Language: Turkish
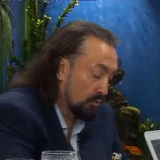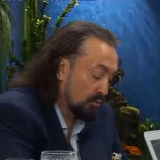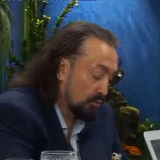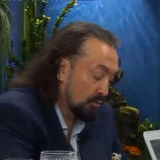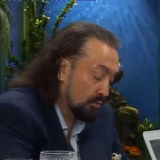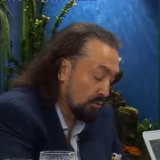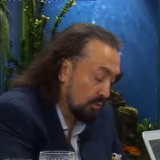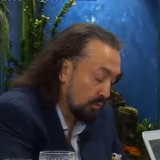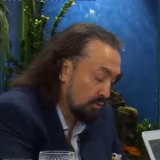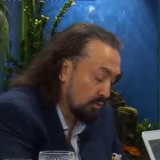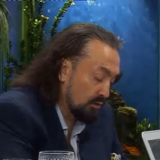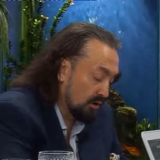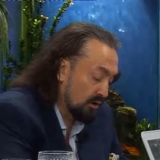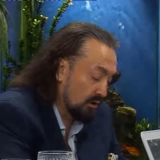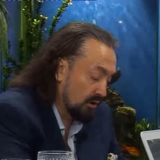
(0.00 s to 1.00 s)

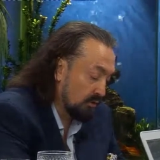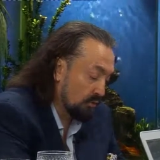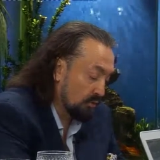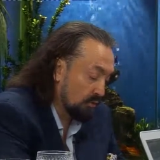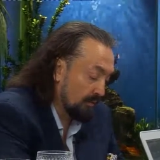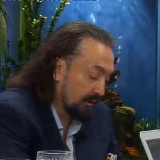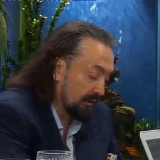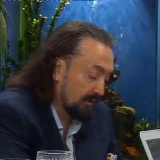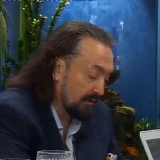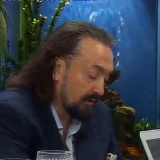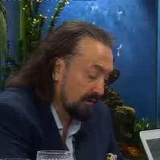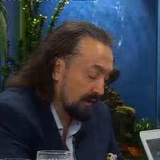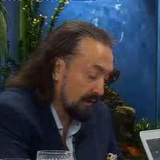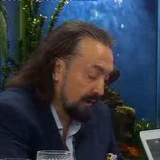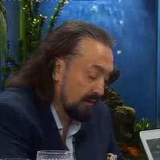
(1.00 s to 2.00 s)
313 kişinin
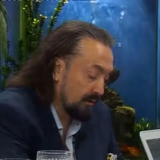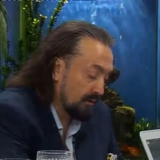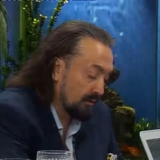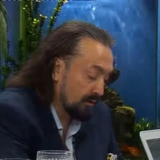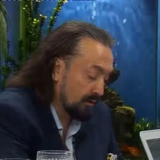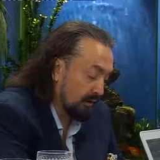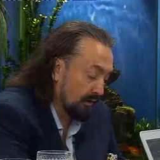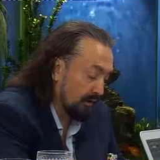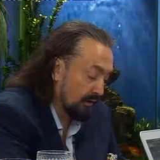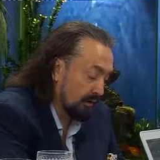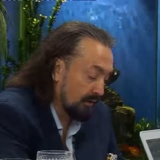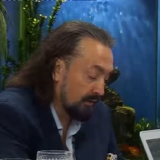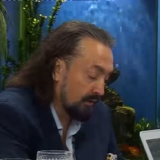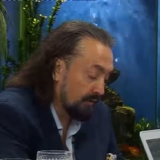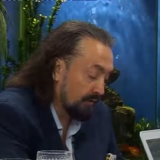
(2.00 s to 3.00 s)
kumandasını elinde tutarak
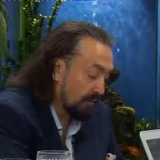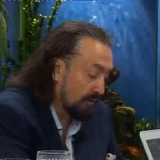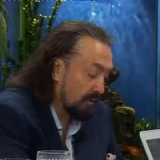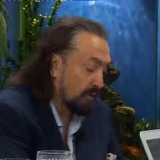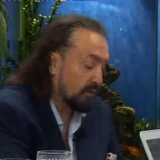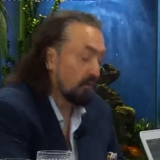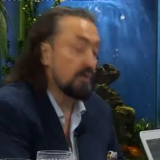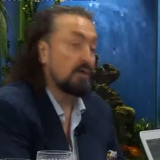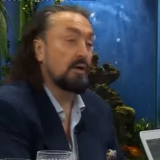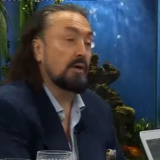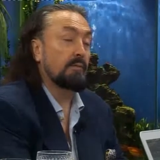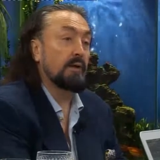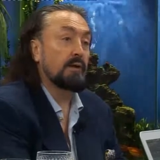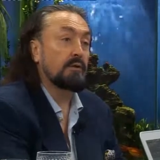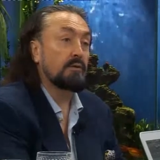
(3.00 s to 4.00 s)
etrafa meydan
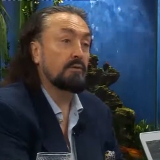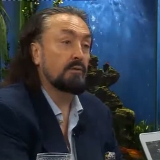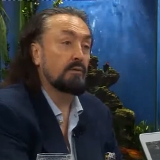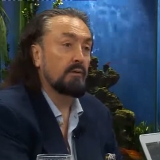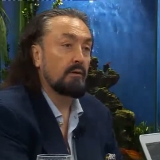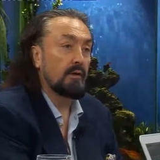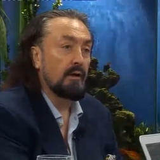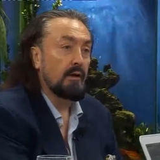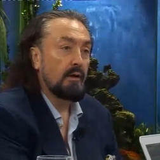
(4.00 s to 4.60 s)
okuyacak Mehdi diyor.